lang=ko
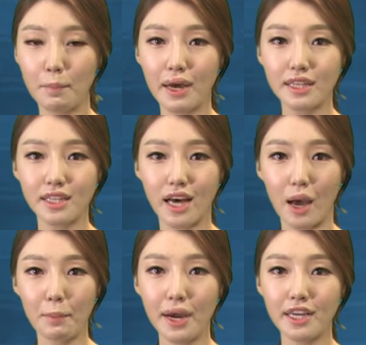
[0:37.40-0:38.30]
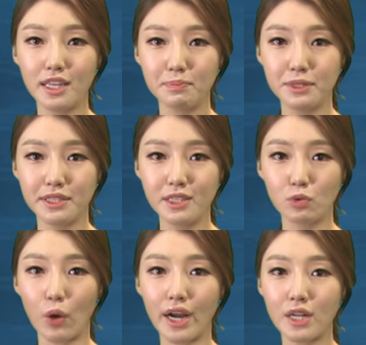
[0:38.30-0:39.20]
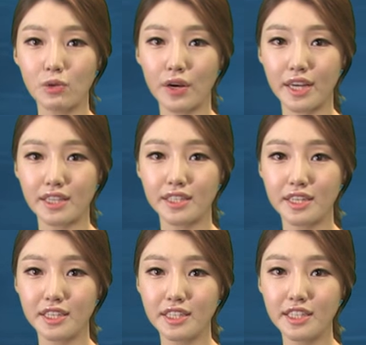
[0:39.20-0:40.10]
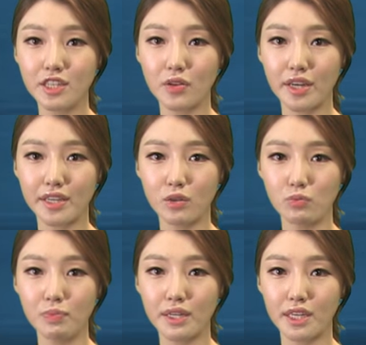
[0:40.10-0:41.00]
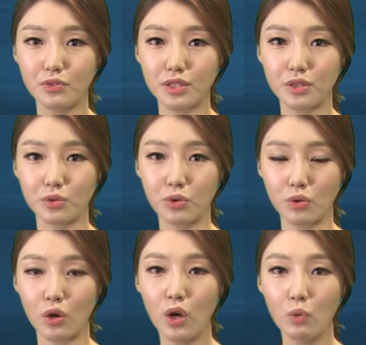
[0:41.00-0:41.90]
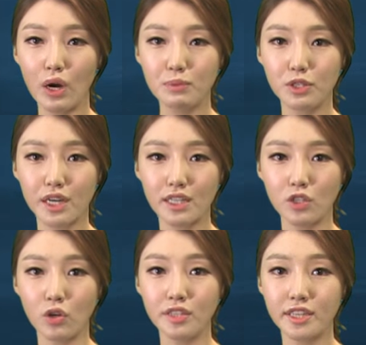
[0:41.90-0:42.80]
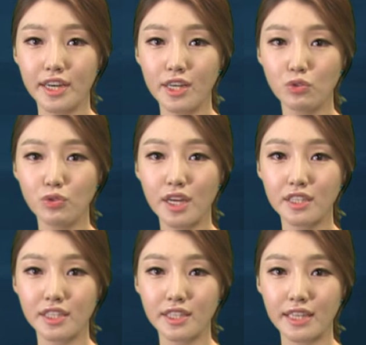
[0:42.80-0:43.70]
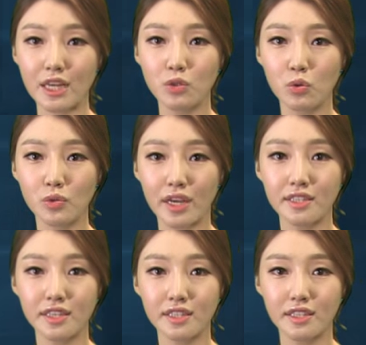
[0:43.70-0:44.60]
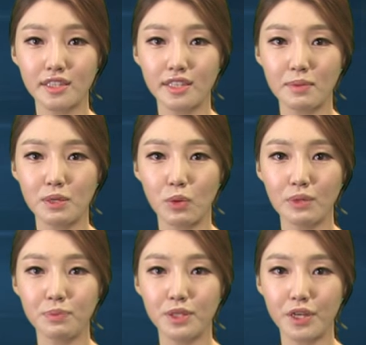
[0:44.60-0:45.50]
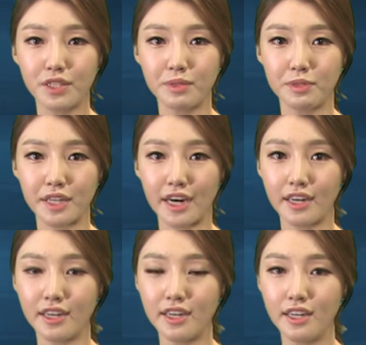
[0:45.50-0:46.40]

바나나, 파인애플 등 과일과 야채를 신선하게 운반할 수 있도록 화물칸 전체에 순행식 냉동 냉장 시스템이 완비돼 있습니다.